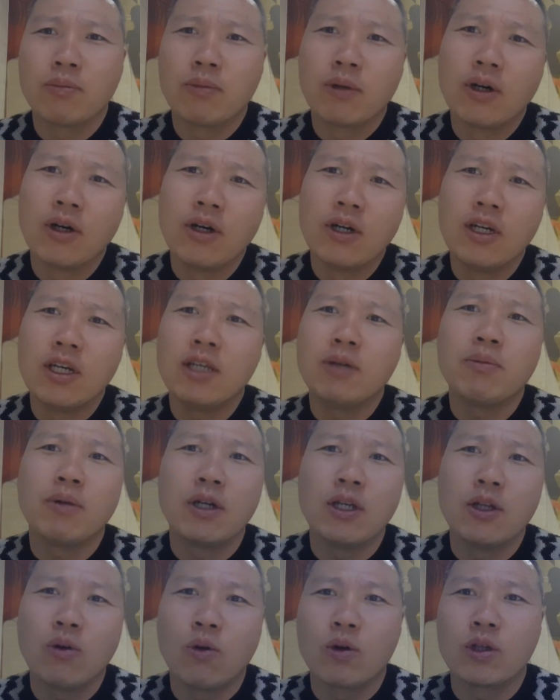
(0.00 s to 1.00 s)
멀리
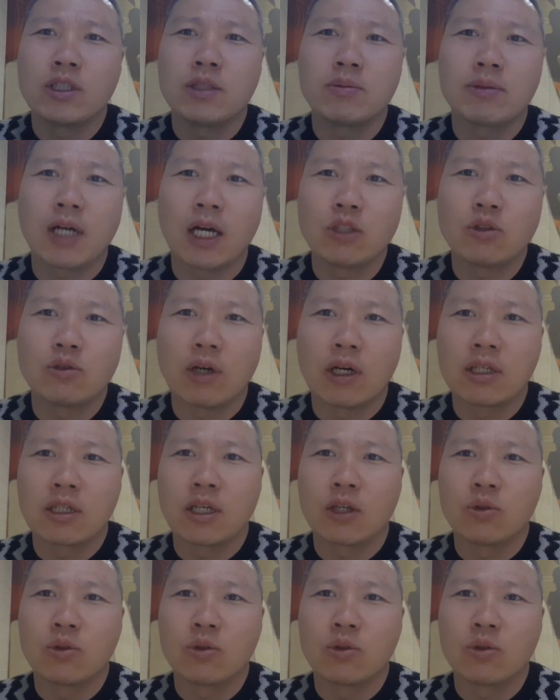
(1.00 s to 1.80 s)
멀리 호기심을 가지고 가는